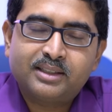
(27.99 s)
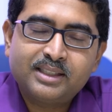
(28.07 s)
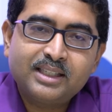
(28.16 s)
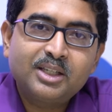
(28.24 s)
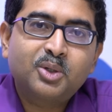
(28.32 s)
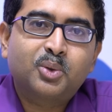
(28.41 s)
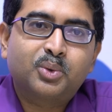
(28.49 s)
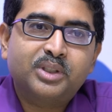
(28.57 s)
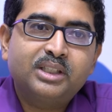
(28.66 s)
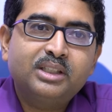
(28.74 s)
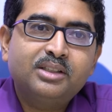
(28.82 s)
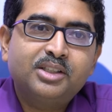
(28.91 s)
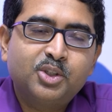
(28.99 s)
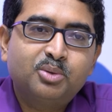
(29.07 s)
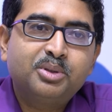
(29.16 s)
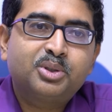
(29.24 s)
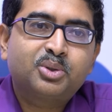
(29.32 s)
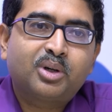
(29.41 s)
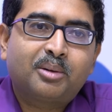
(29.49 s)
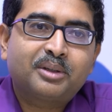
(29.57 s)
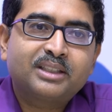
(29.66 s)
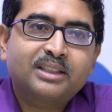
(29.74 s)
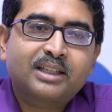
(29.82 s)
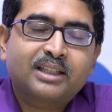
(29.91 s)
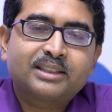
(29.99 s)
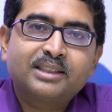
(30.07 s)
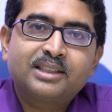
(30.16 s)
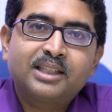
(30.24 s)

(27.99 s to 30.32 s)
ডিল করি নিয়মিত আমাদের কাছে